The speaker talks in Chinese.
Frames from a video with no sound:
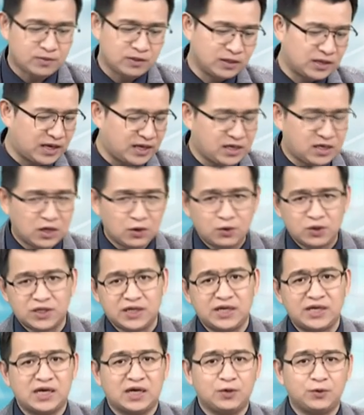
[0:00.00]
来一个月
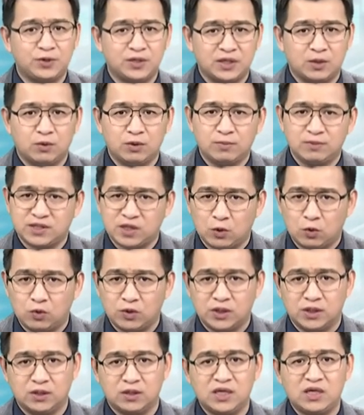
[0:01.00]
前、两个月前，我有没有教过
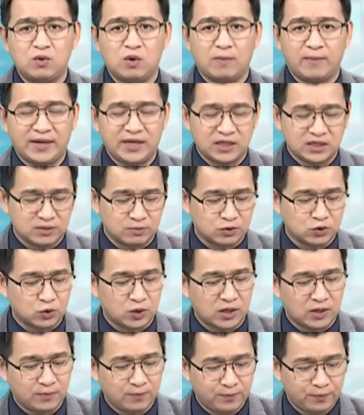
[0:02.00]
你利旺买点怎么
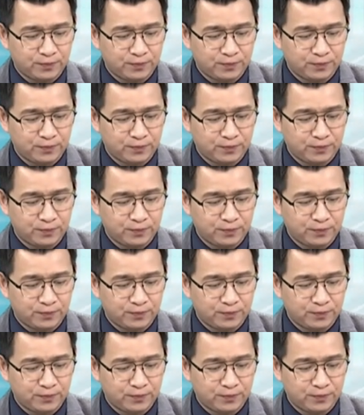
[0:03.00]
抓？